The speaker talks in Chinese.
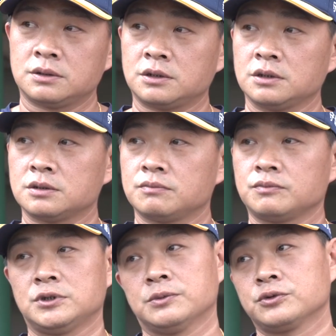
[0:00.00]
这
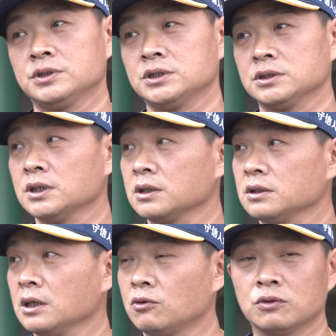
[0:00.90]
也不算紧张，
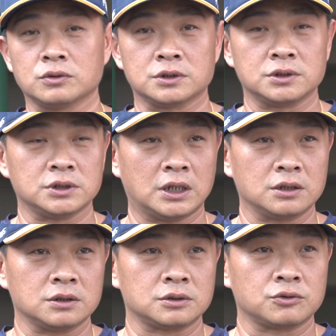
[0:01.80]
也或者是压
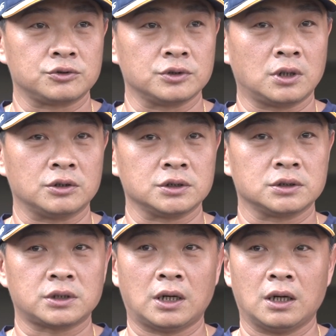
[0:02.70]
力，就觉得好像
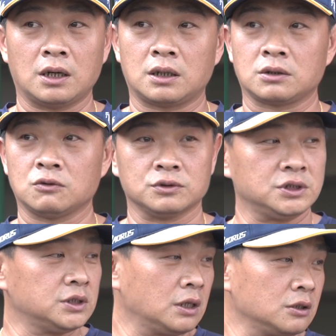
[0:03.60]
在打国
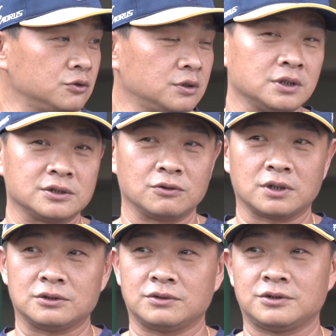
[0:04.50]
际赛感觉。那个时候
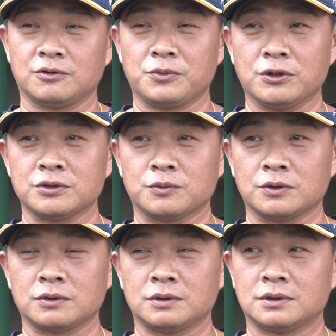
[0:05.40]
感觉就没有什么
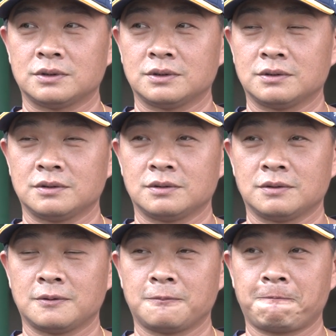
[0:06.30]

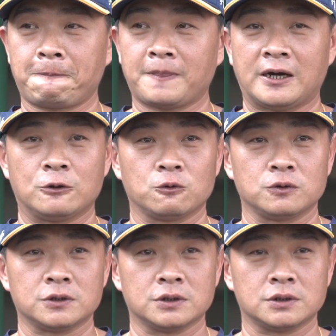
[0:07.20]
太多的